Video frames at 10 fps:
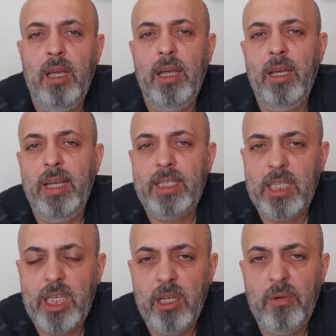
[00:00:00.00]

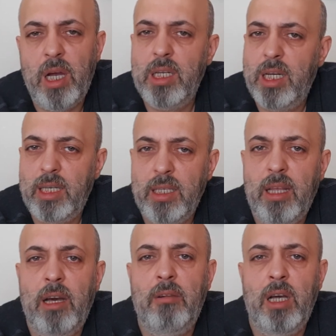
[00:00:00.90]
Eskişehir ve Ankara
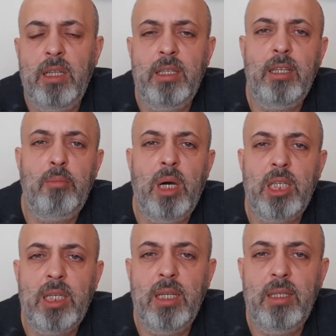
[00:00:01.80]
davaları da
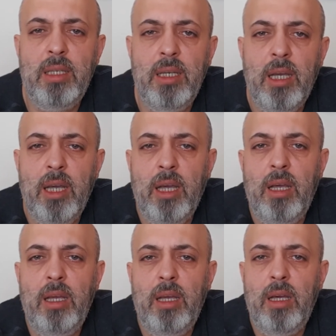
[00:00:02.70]
başladı
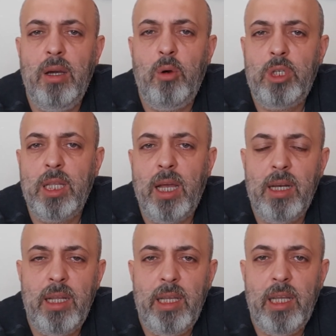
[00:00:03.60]
e, hocalarla
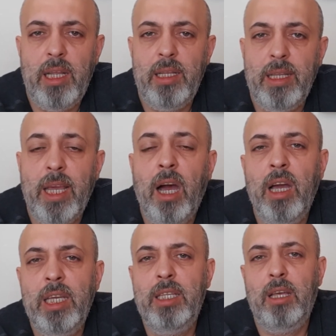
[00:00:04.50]
ilgili
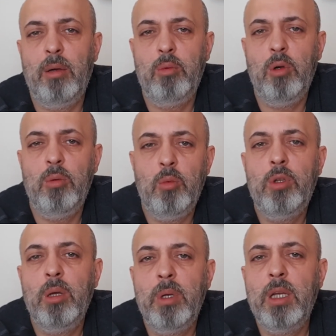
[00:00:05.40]
nihai tablo
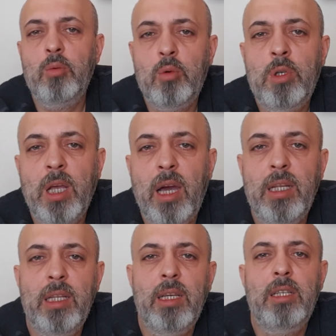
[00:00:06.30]
muhtemelen hukuk
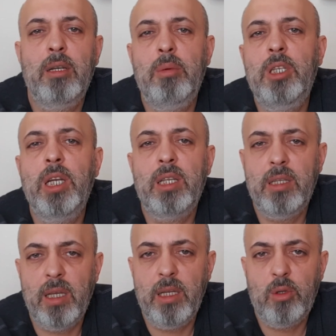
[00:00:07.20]
tarihine geçebilecek
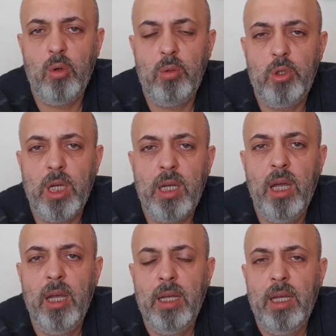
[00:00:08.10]
nitelikte olacak.
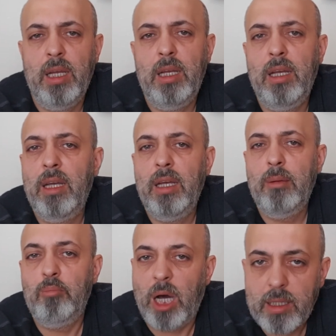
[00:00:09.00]
E,
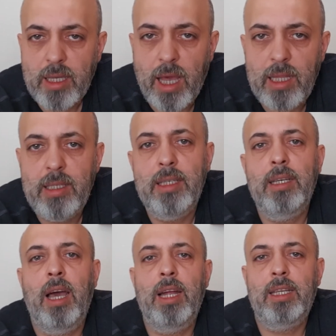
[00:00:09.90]
Mart geldi,
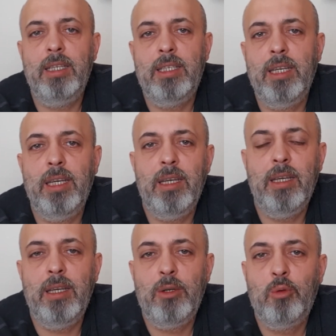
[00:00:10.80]
herkese
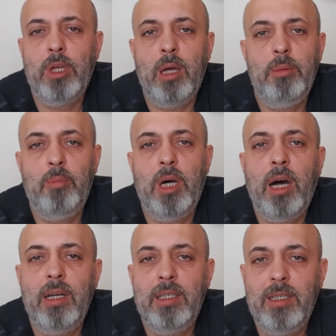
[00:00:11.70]
e, güzel bir
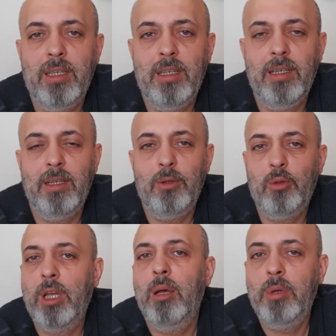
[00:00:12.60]
bahar, e,
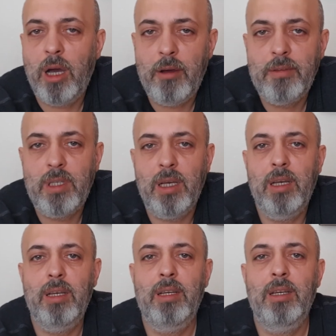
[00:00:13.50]
güzel bir hafta.
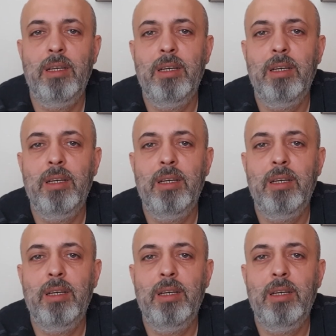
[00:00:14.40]
E,